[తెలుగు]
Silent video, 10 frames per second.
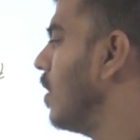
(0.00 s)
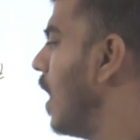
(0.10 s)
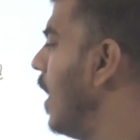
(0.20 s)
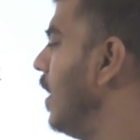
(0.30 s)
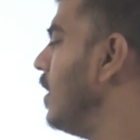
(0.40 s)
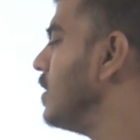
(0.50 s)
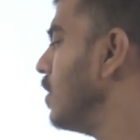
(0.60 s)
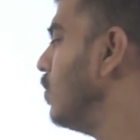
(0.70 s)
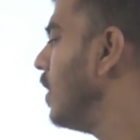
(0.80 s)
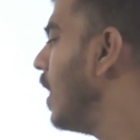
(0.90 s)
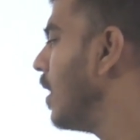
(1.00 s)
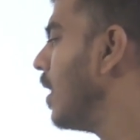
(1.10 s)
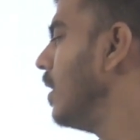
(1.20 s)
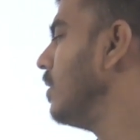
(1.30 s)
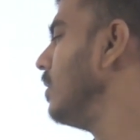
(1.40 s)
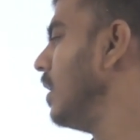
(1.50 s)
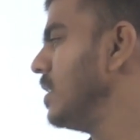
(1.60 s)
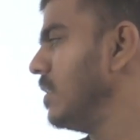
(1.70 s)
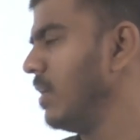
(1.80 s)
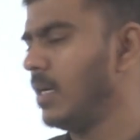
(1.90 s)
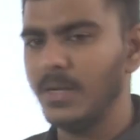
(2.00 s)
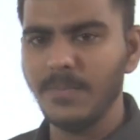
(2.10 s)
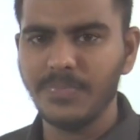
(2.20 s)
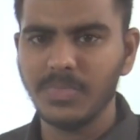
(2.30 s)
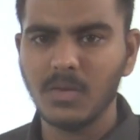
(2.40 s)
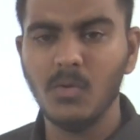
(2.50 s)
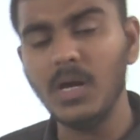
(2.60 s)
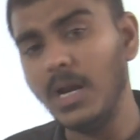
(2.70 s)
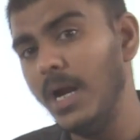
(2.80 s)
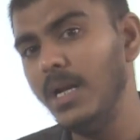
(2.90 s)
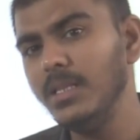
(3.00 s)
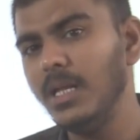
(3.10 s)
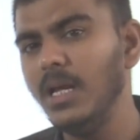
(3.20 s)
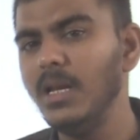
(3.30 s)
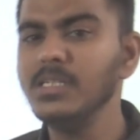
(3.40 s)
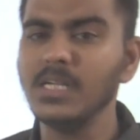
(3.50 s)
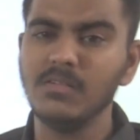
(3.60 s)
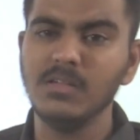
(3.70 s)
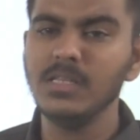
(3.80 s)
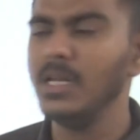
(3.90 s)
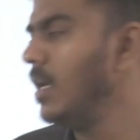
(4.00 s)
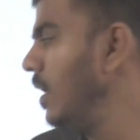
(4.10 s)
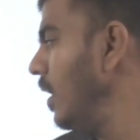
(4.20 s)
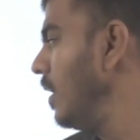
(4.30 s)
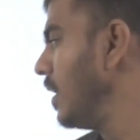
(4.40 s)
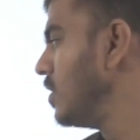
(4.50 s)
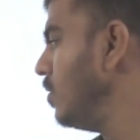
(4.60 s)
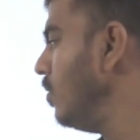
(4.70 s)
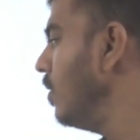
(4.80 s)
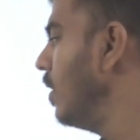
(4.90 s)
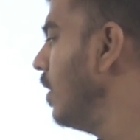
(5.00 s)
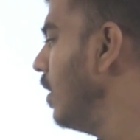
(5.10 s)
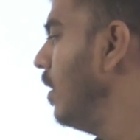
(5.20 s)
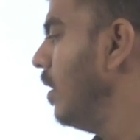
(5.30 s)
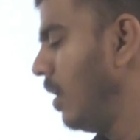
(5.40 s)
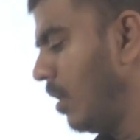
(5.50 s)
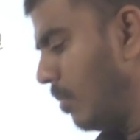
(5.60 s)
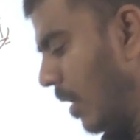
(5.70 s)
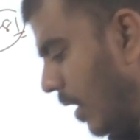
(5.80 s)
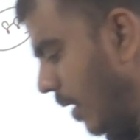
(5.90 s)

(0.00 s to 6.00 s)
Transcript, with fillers: రాయట చదువుట అంకగణితం తెలిసిన వారంట ఓకే రాయడం తెలియాలి చదవడం తెలియాలి నెక్స్ట్ మనకి